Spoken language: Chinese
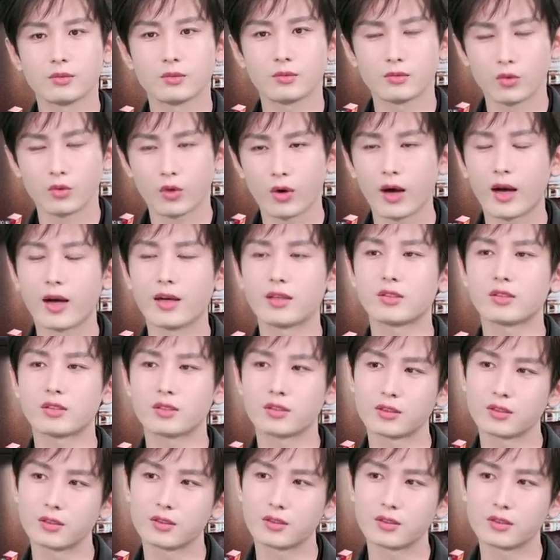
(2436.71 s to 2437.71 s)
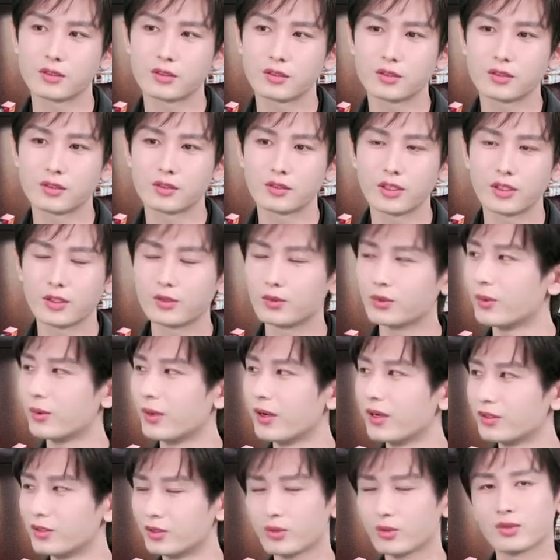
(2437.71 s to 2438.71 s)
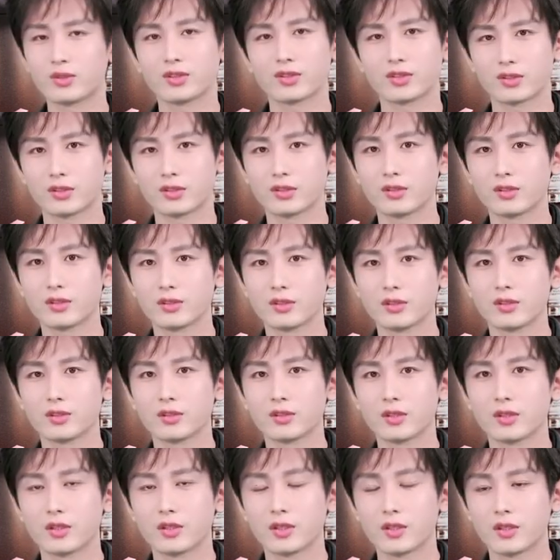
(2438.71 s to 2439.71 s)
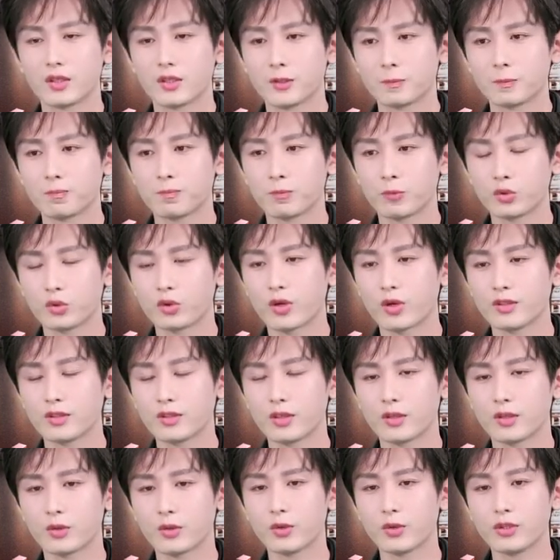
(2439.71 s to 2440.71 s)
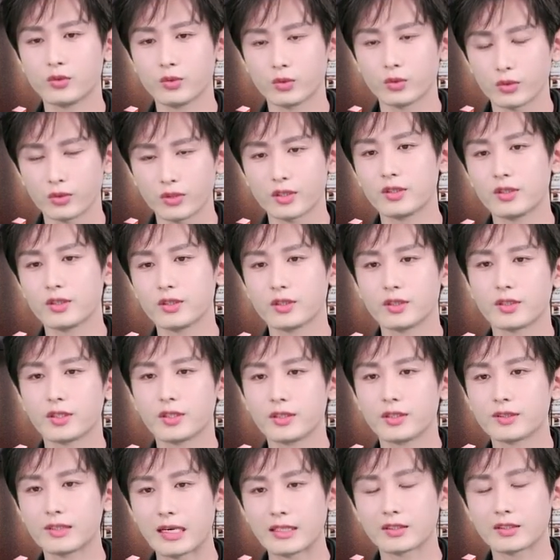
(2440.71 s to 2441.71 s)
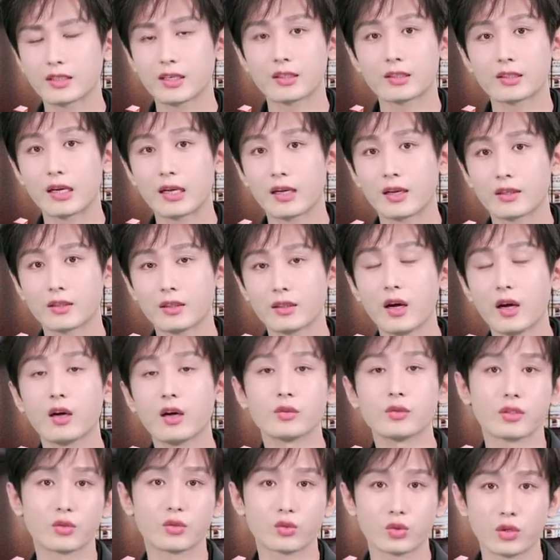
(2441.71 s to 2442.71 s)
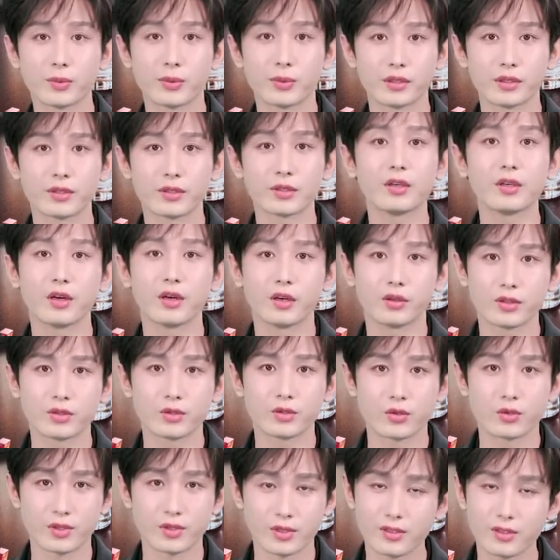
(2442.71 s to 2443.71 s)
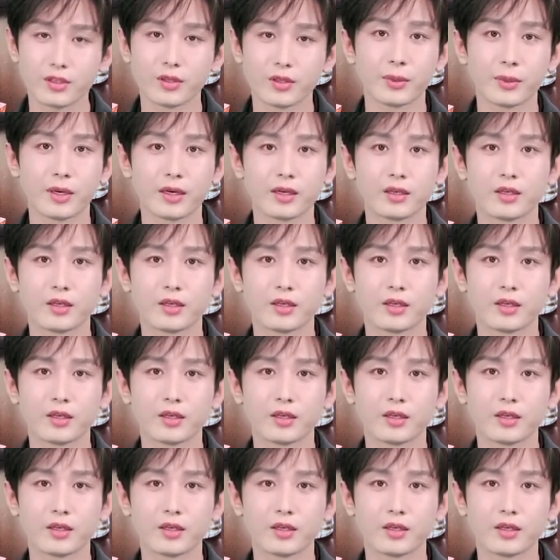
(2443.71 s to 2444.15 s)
我还是那句话，就是不断的会努力，给大家带来更好的作品和更好的角色。